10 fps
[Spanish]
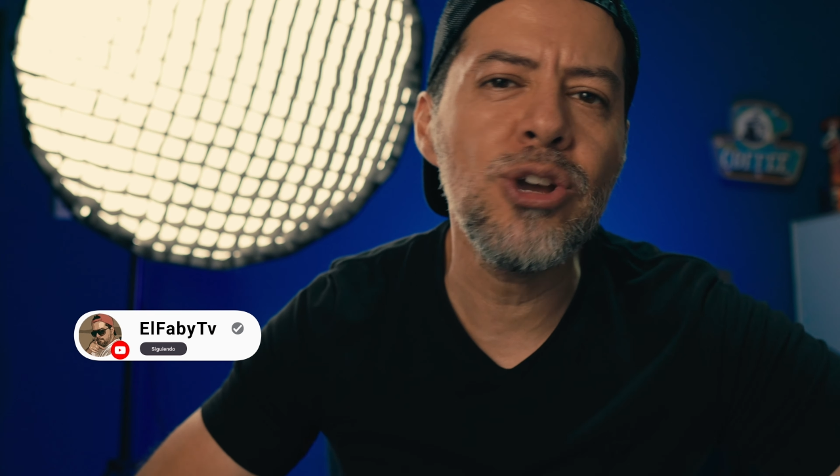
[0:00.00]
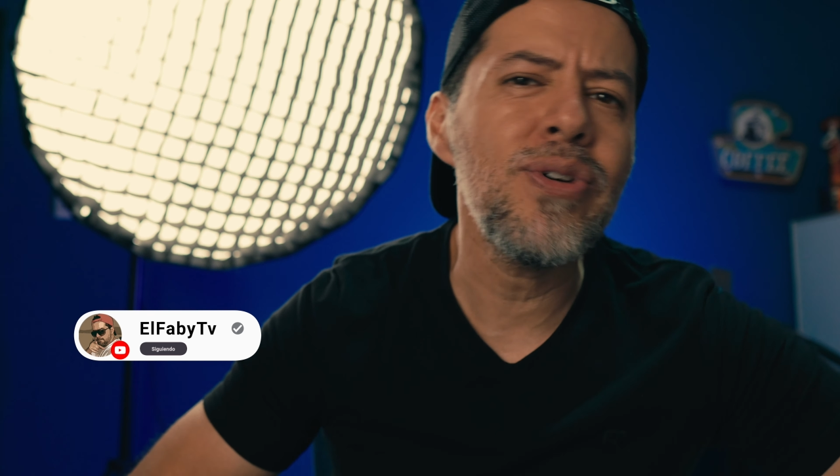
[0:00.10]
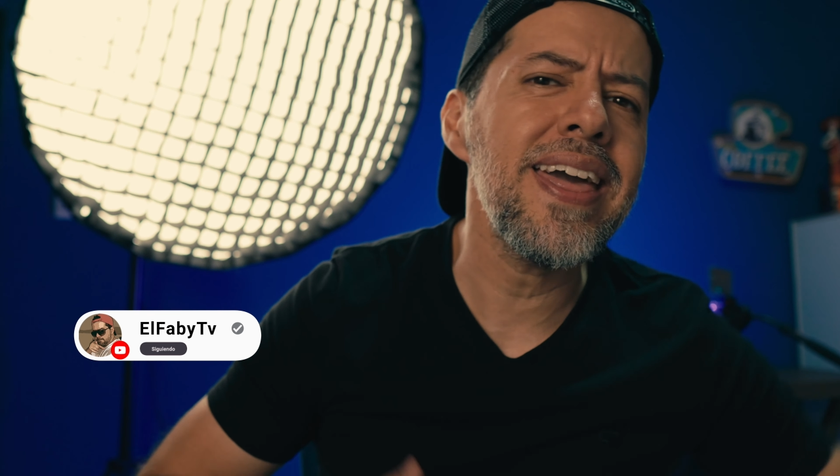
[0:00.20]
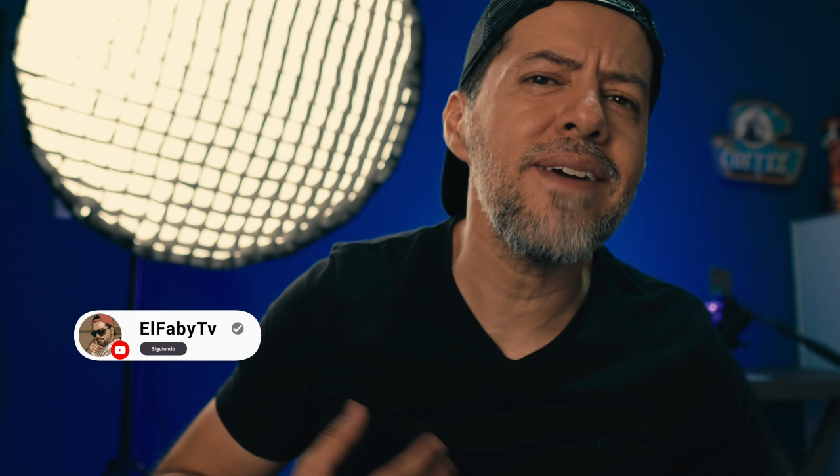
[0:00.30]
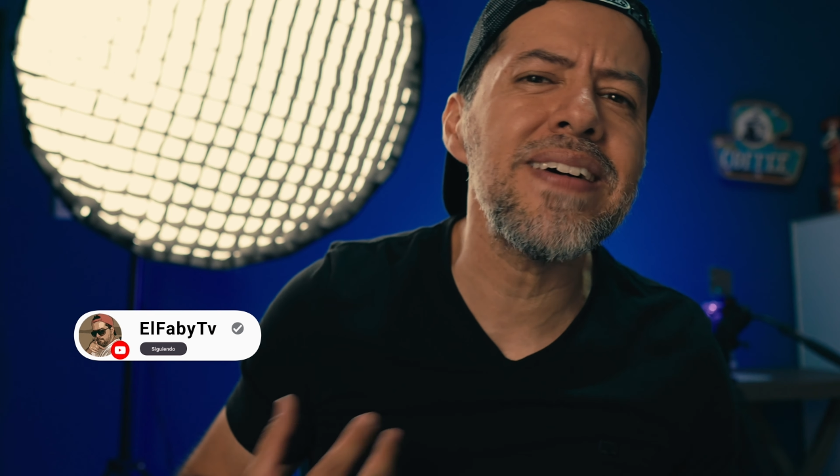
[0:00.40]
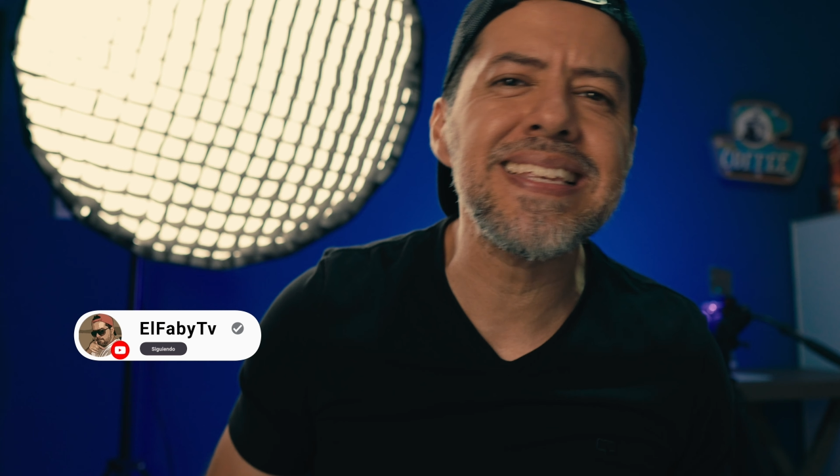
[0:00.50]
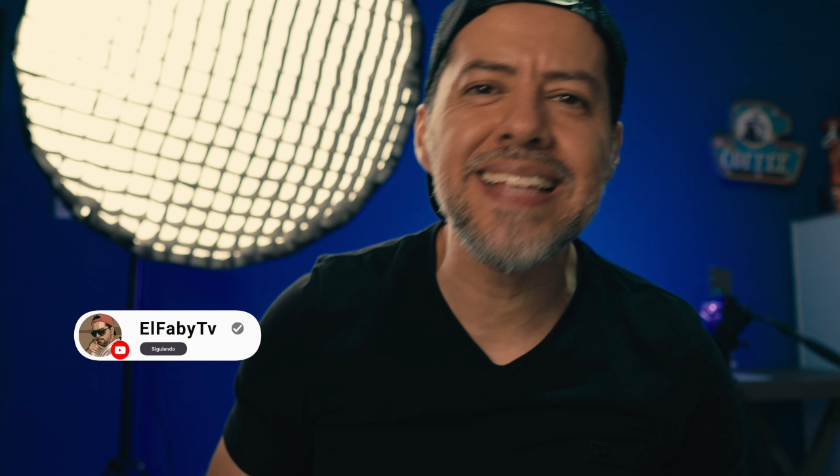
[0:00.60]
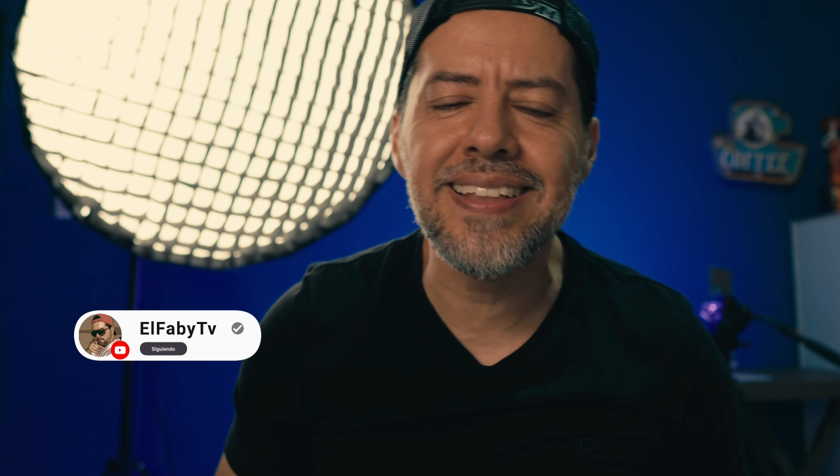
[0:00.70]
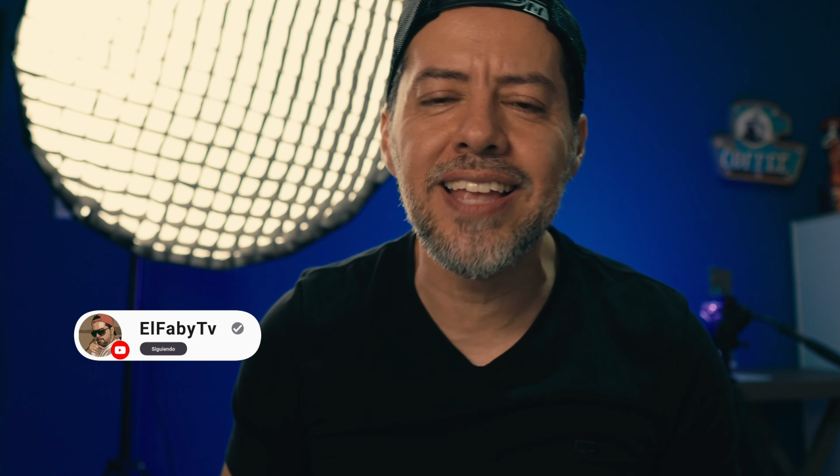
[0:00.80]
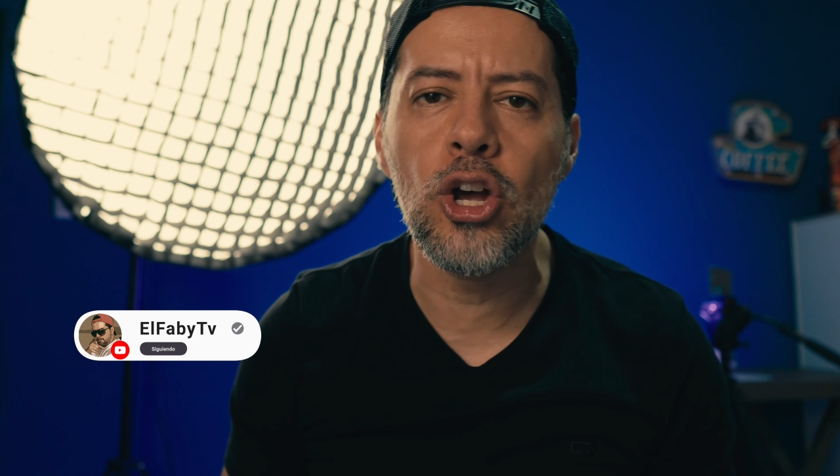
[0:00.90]
Yo quedé
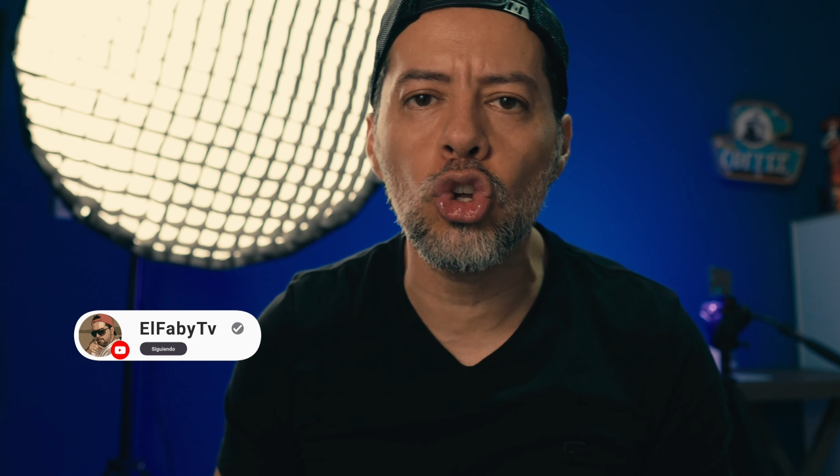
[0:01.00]
bastante